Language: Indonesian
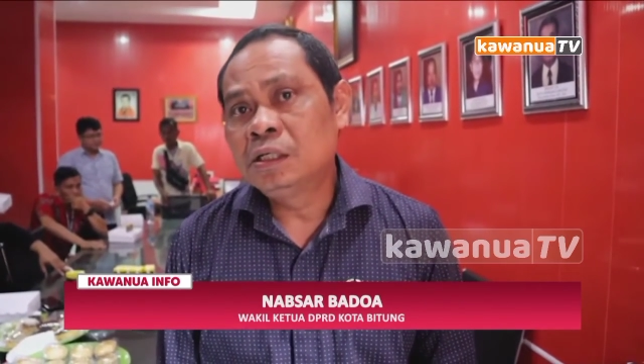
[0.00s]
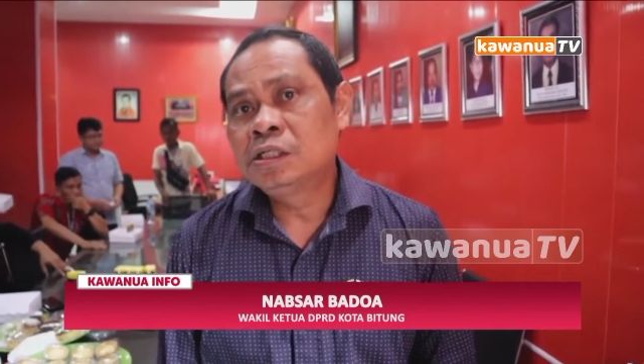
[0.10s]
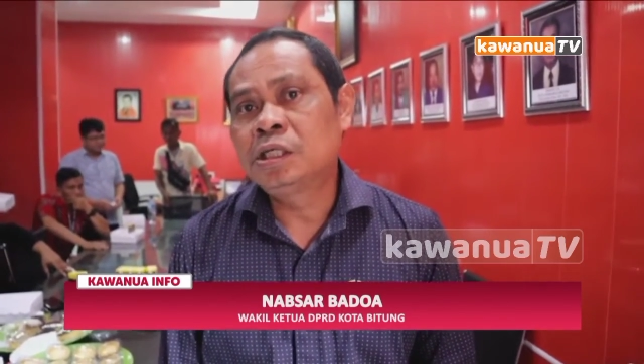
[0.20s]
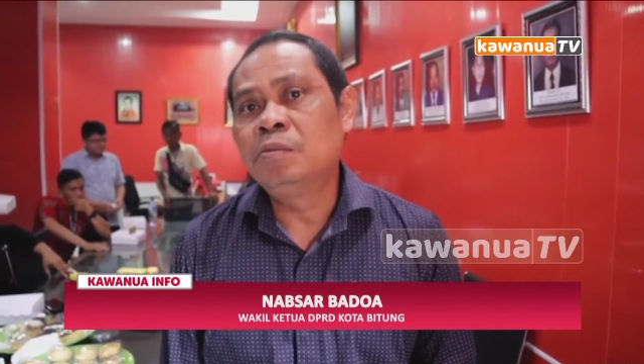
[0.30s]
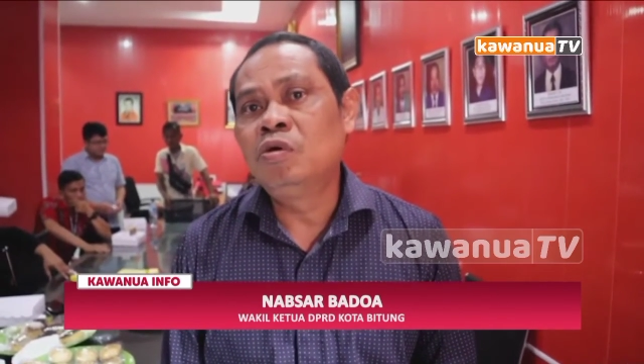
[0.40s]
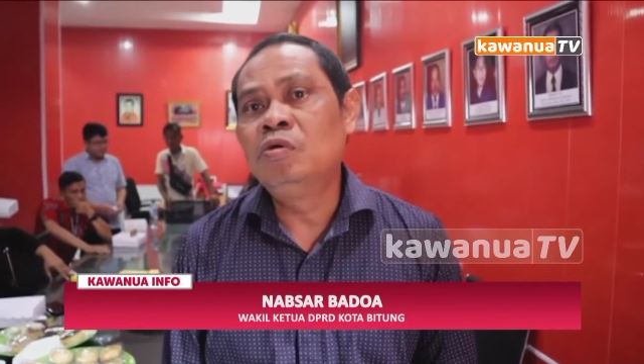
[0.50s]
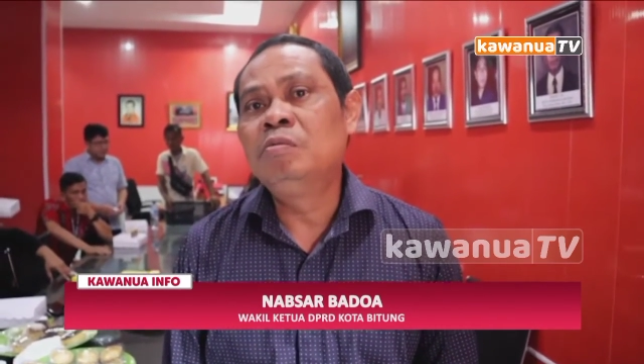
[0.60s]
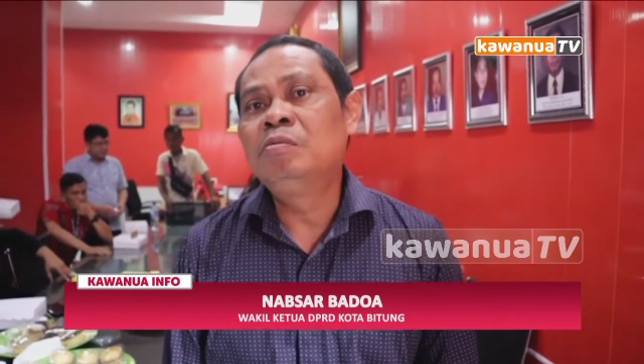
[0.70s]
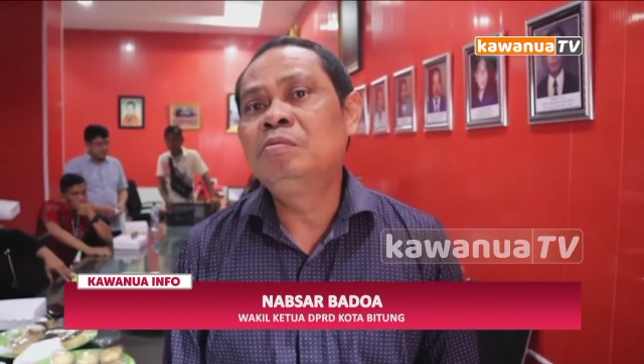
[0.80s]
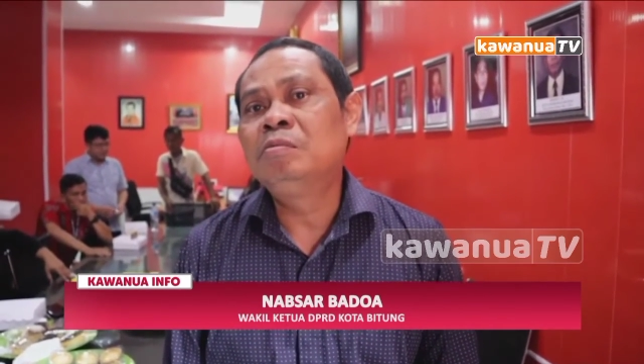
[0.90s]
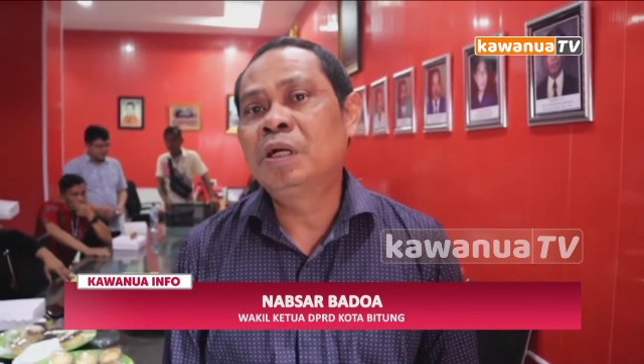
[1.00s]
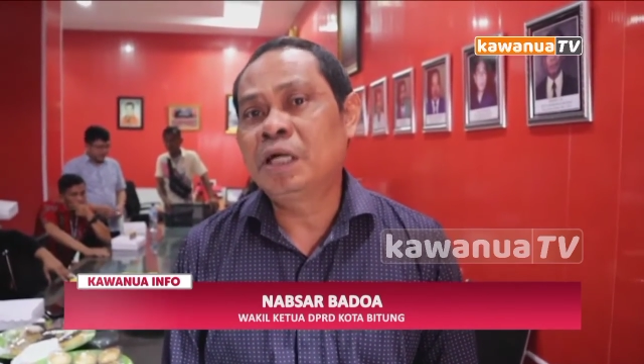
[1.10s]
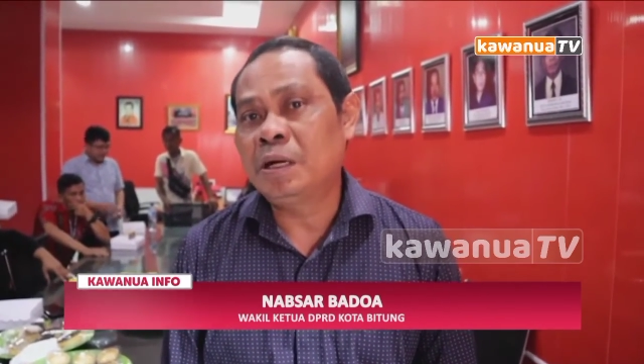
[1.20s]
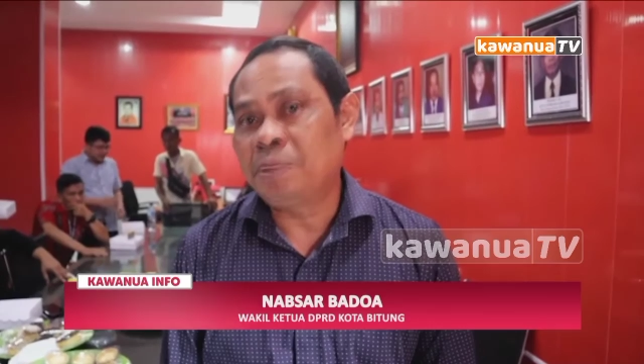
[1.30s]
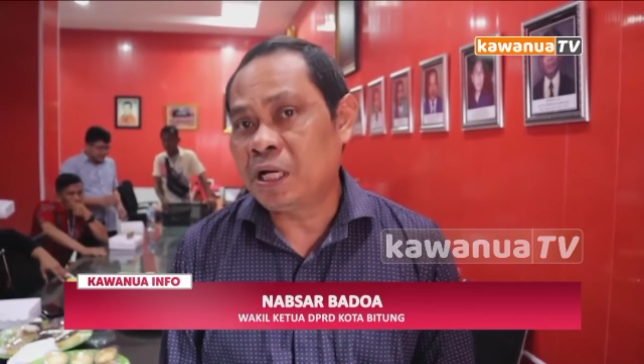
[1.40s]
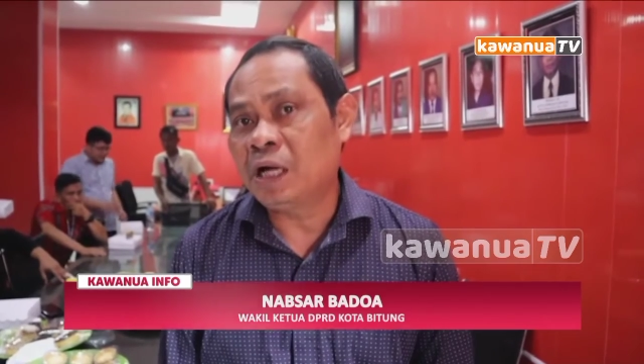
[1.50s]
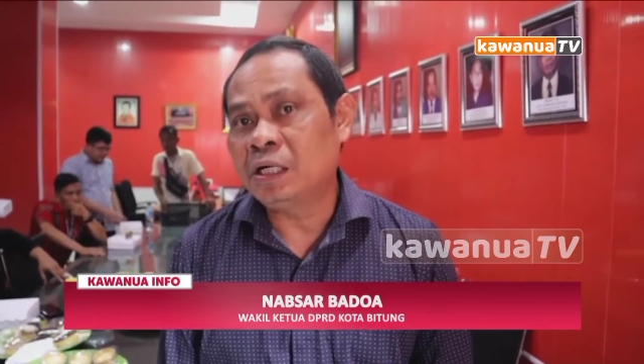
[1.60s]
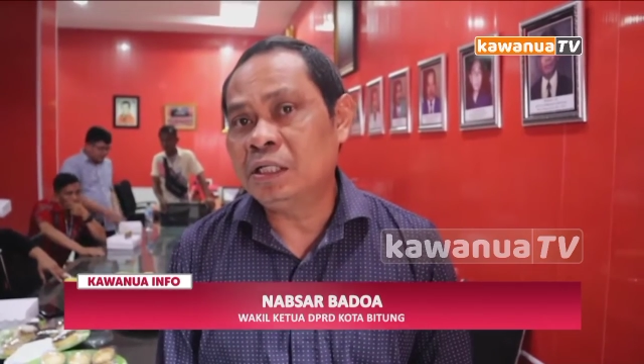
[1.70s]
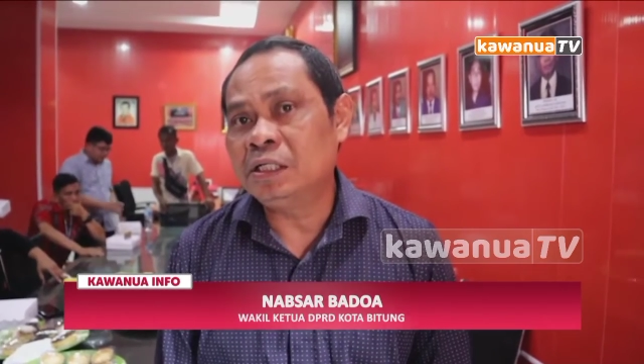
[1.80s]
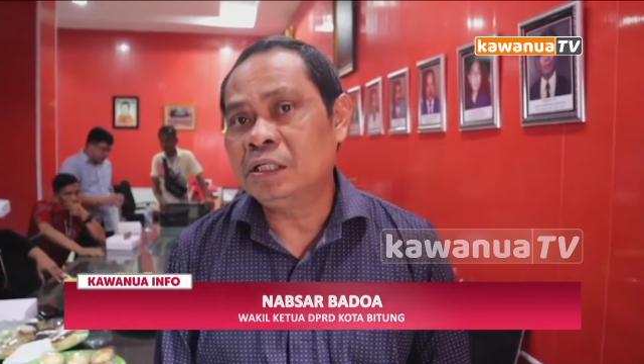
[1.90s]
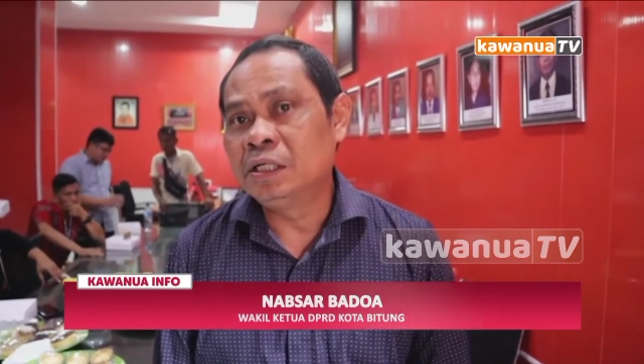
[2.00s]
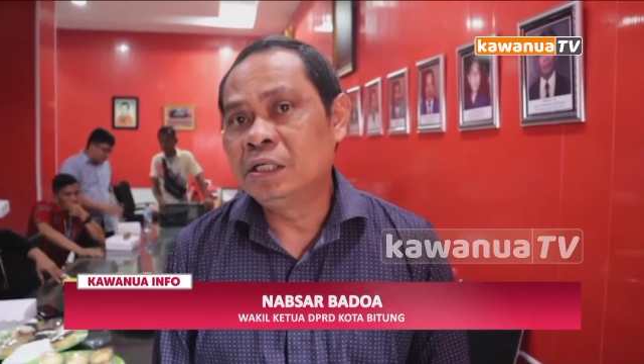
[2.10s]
sebelum mereka pegang ini.